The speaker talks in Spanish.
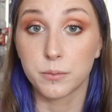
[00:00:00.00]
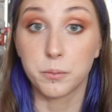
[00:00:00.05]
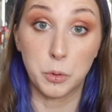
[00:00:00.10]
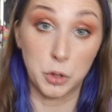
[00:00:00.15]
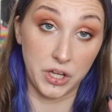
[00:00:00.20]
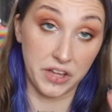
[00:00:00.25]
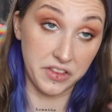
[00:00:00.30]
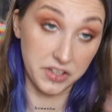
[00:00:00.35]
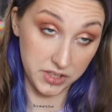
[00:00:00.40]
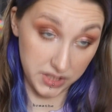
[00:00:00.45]

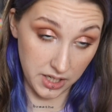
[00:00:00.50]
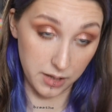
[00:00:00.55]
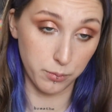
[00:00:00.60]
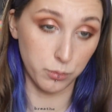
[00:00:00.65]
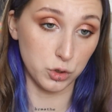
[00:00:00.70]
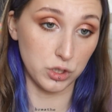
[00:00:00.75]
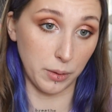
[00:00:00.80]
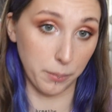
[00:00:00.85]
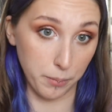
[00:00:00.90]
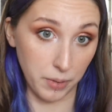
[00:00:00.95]
Porque hace
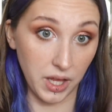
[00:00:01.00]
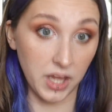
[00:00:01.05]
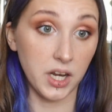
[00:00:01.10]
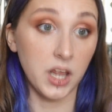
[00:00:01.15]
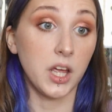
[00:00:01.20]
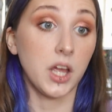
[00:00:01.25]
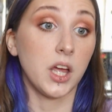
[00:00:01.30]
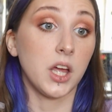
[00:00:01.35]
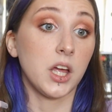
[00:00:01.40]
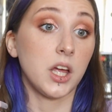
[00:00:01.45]
tiempo
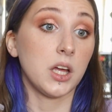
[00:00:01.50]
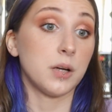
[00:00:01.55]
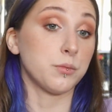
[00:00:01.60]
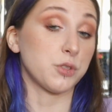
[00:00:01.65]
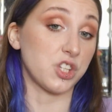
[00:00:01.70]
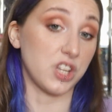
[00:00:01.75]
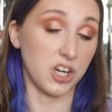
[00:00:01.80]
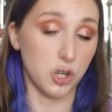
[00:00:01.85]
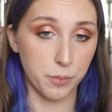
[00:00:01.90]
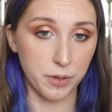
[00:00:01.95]
también,
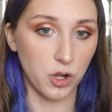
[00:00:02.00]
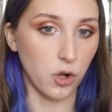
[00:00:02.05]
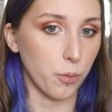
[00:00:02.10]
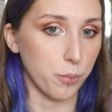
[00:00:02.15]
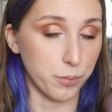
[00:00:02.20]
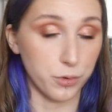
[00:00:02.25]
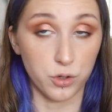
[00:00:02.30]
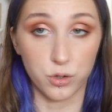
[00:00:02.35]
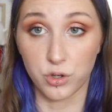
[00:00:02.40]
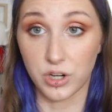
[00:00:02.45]
pues que no me
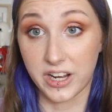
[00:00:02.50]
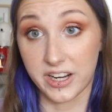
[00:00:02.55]
compro